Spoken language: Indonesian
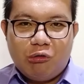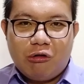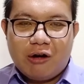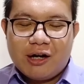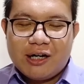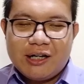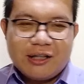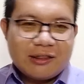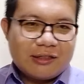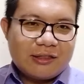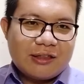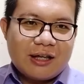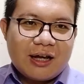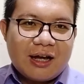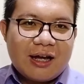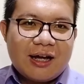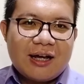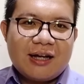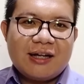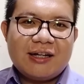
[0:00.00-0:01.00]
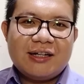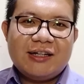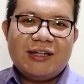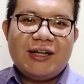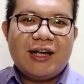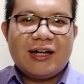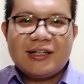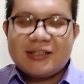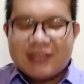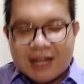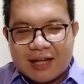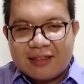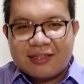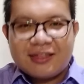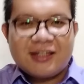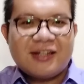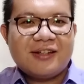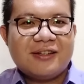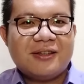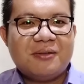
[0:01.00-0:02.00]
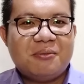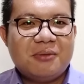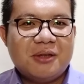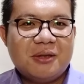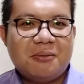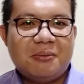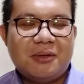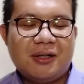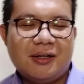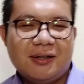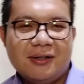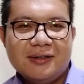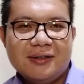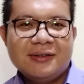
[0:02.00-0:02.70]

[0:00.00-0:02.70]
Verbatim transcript: wanita yang cantik teman-teman.